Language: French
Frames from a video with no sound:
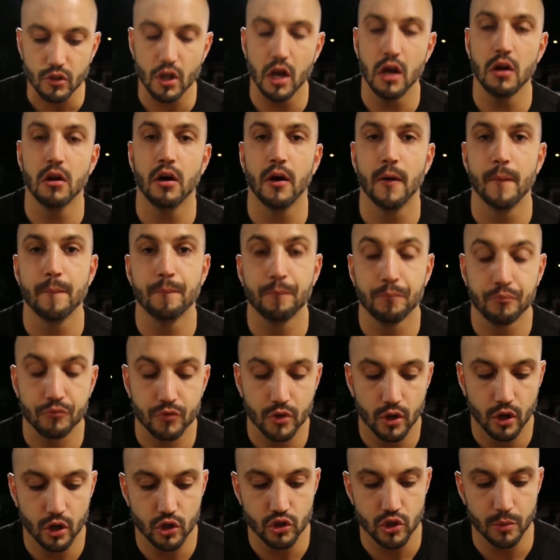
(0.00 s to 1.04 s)
Alors,
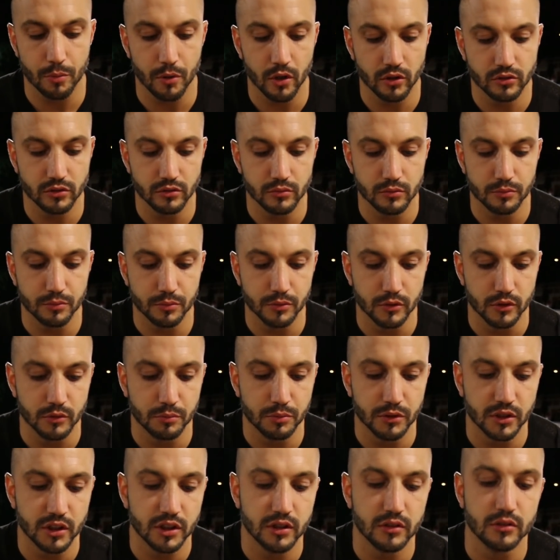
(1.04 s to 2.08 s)
je vais prendre une,
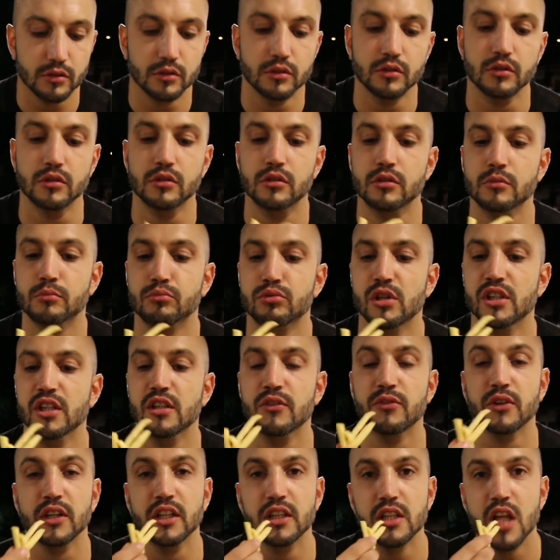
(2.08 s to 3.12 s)
petite euh, poignée
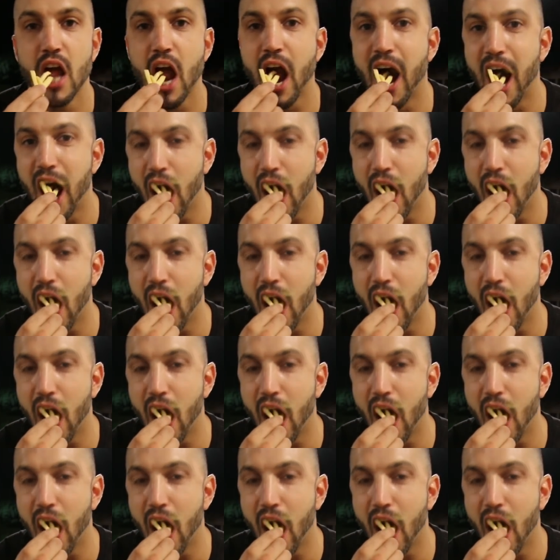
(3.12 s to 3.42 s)
de frites.